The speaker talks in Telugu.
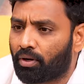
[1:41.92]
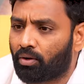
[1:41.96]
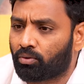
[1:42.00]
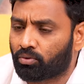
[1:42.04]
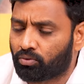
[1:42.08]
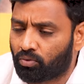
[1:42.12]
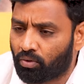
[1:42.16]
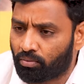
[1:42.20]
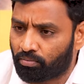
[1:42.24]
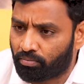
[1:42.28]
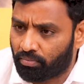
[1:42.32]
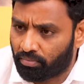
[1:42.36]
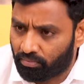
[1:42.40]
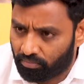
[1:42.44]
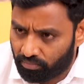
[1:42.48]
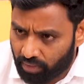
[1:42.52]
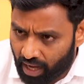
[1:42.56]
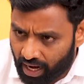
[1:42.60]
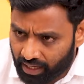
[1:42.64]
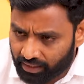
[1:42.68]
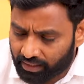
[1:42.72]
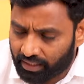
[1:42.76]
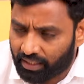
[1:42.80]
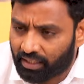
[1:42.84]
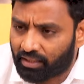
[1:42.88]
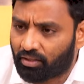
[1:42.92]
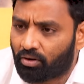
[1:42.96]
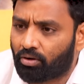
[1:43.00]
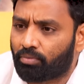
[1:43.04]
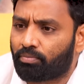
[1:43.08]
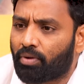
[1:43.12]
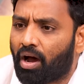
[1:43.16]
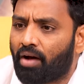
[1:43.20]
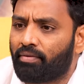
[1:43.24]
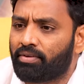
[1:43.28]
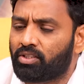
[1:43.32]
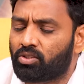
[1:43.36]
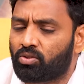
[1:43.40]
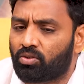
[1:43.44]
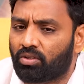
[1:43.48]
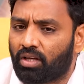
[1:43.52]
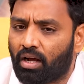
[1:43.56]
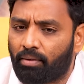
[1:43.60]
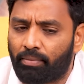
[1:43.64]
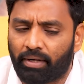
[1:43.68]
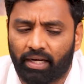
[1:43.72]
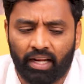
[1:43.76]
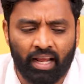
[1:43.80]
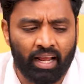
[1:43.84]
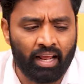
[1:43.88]
ప్రభుత్వం భారతీయ జనతా పార్టీ భావిస్తుంది
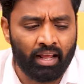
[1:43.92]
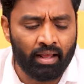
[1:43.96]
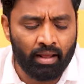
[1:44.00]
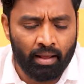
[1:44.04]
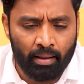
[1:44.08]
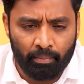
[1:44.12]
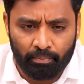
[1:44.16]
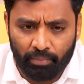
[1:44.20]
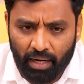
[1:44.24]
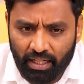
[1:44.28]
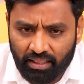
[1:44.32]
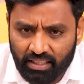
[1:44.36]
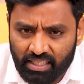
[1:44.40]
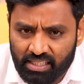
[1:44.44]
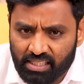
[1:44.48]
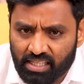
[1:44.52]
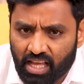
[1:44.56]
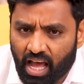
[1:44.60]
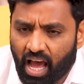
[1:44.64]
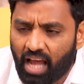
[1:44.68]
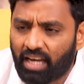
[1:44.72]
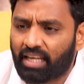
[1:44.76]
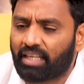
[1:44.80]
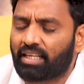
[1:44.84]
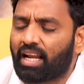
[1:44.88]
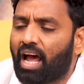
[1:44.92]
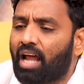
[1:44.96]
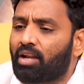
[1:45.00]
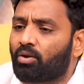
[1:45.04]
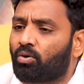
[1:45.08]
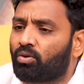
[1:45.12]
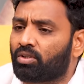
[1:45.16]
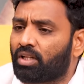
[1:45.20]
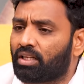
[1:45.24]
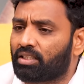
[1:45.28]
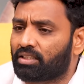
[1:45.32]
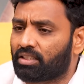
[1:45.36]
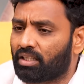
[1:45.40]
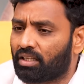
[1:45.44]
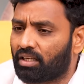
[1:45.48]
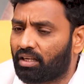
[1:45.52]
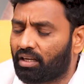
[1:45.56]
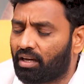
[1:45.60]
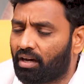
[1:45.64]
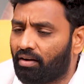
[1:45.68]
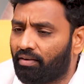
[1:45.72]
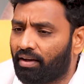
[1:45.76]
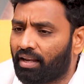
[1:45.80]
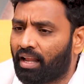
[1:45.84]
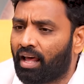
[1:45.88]
కాబట్టి ప్రతిసారి నాలుగు వందల సీట్లు
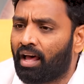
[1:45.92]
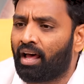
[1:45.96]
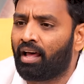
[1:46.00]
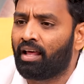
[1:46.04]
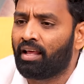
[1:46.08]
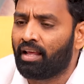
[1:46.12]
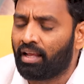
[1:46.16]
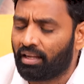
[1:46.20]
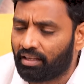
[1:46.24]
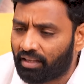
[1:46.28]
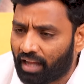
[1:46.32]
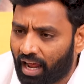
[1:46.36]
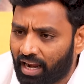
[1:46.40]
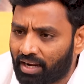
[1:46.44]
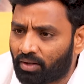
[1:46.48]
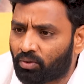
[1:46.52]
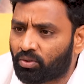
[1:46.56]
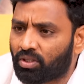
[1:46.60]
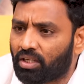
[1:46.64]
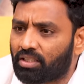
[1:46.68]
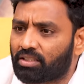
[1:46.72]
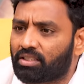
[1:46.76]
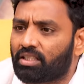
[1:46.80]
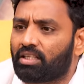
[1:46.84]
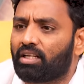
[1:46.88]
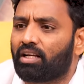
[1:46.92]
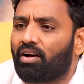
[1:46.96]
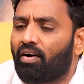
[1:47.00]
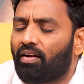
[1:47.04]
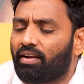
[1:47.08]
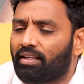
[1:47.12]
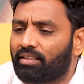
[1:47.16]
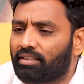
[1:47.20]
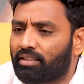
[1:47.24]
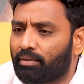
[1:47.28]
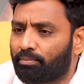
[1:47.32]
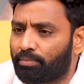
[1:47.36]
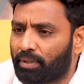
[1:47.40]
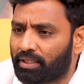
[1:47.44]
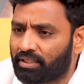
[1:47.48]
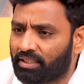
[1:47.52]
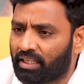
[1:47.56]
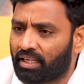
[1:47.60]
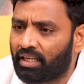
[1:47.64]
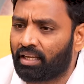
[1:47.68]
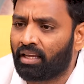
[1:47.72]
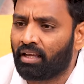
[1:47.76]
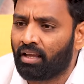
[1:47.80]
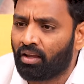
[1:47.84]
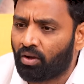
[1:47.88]
కావాలా నాలుగు వందల సీట్లు కావాలని చెప్పేసి
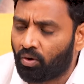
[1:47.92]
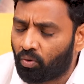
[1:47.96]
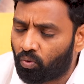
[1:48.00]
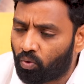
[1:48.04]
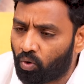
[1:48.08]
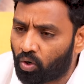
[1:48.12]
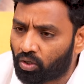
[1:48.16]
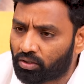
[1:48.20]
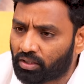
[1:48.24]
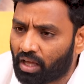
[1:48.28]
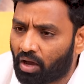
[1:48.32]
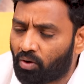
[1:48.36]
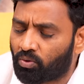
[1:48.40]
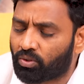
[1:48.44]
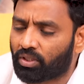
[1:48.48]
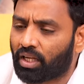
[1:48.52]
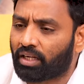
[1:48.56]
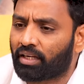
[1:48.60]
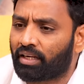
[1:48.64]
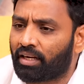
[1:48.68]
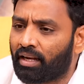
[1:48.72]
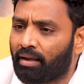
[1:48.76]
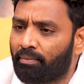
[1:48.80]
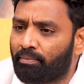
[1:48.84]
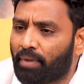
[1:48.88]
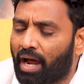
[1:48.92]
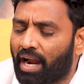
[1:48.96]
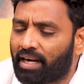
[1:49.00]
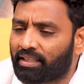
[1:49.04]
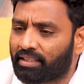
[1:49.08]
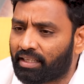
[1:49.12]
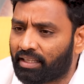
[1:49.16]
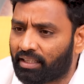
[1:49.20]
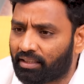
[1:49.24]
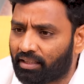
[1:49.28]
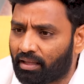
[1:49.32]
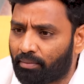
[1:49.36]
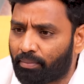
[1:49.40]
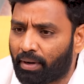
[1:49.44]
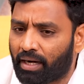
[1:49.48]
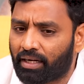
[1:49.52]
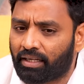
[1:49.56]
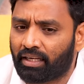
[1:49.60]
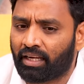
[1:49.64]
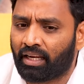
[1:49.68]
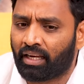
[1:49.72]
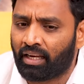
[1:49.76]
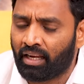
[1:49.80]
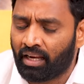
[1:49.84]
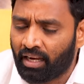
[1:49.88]
కోరుతా ఉందంటేనే భారతీయ జనతా
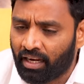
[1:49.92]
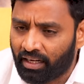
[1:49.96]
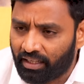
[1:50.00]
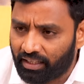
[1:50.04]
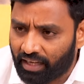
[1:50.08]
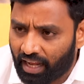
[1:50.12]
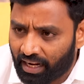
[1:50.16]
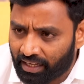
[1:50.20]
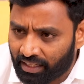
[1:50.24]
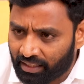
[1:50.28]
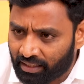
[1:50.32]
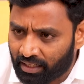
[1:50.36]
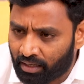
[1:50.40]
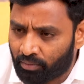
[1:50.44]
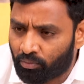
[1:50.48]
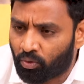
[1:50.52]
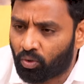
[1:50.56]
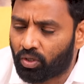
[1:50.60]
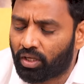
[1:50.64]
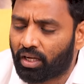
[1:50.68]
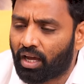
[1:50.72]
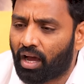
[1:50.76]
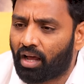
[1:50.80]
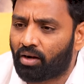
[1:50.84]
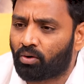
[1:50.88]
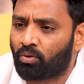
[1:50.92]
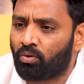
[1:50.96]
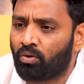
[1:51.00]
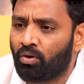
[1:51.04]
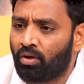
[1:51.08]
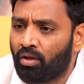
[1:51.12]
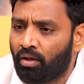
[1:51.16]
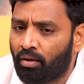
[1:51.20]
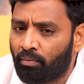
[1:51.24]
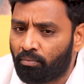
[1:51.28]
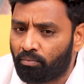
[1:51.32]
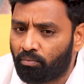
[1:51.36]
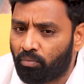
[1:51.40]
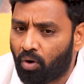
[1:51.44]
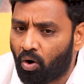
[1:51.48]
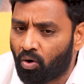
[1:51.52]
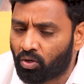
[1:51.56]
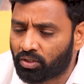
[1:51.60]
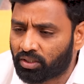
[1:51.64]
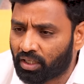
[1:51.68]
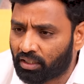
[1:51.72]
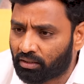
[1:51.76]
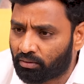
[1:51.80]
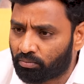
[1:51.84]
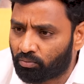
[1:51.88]
పార్టీ నరేంద్ర మోడీ గారు
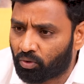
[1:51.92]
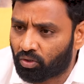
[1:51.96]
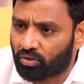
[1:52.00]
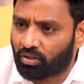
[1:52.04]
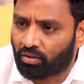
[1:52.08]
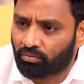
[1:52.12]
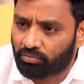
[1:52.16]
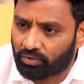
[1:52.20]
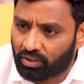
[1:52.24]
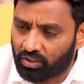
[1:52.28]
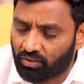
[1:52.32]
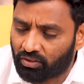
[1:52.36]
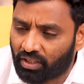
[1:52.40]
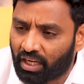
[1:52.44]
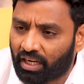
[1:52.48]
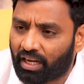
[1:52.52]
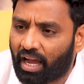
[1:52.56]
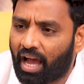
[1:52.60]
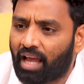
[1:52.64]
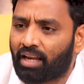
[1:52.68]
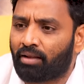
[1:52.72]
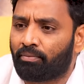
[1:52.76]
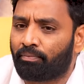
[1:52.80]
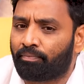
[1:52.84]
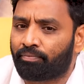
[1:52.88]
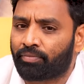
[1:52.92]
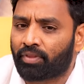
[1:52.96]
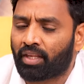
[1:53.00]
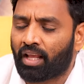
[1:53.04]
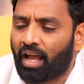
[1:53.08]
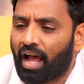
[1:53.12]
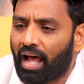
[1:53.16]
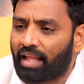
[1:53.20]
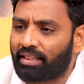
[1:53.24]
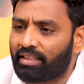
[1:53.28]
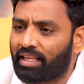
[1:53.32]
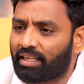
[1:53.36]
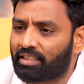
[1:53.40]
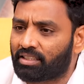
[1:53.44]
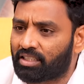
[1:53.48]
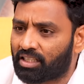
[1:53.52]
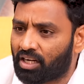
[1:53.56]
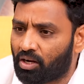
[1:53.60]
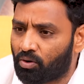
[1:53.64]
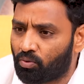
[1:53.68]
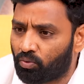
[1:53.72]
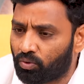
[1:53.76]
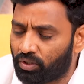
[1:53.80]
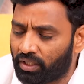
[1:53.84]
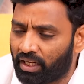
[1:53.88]
భవిష్యత్తు మొత్తం జీవితకాలం
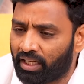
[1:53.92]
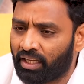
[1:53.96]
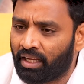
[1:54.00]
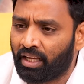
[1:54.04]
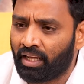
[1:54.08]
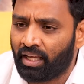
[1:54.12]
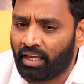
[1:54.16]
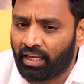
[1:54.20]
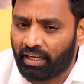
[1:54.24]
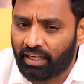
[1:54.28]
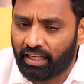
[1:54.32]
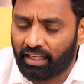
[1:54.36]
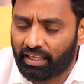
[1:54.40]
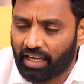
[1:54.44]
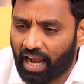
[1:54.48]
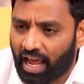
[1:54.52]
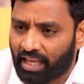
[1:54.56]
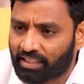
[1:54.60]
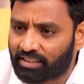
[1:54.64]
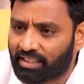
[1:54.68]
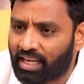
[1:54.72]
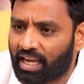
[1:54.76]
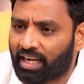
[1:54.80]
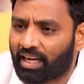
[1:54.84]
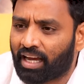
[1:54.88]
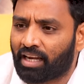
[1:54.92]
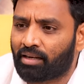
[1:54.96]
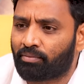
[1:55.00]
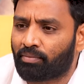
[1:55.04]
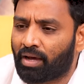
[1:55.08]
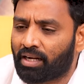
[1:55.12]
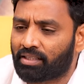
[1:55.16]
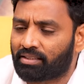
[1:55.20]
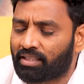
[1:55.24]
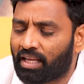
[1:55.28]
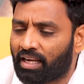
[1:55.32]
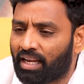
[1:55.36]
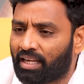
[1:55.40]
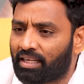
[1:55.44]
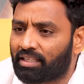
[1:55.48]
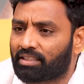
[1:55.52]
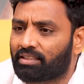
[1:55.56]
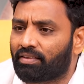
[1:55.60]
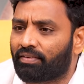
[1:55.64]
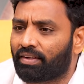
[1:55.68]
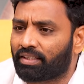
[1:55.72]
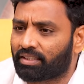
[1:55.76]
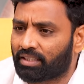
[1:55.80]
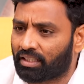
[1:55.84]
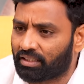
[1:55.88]
అధ్యక్షుడిగా ఉండి ఈ రాజ్యాంగాన్ని మార్చాలా
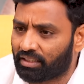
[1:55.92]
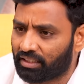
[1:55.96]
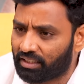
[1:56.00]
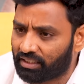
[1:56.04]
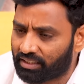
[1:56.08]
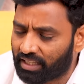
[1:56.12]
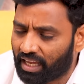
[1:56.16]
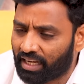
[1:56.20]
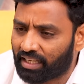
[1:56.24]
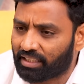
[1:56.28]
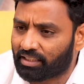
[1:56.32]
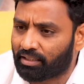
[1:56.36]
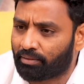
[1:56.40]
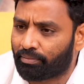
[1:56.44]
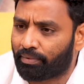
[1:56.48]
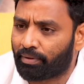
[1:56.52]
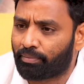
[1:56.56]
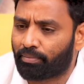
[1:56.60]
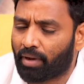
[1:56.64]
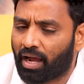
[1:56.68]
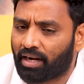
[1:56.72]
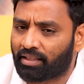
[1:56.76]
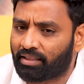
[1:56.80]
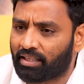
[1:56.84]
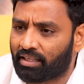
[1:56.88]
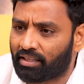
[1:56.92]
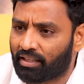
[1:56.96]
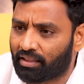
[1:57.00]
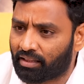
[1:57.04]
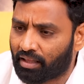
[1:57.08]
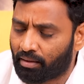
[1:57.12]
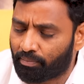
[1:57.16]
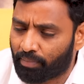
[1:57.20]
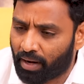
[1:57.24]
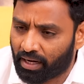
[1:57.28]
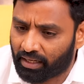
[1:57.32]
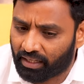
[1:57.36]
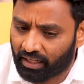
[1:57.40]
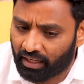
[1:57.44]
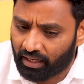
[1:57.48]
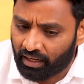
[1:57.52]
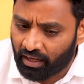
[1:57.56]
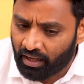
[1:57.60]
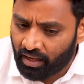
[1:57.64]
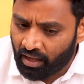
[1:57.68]
రిజర్వేషన్ తీసేయాలని చెప్పి భారతీయ జనతా పార్టీ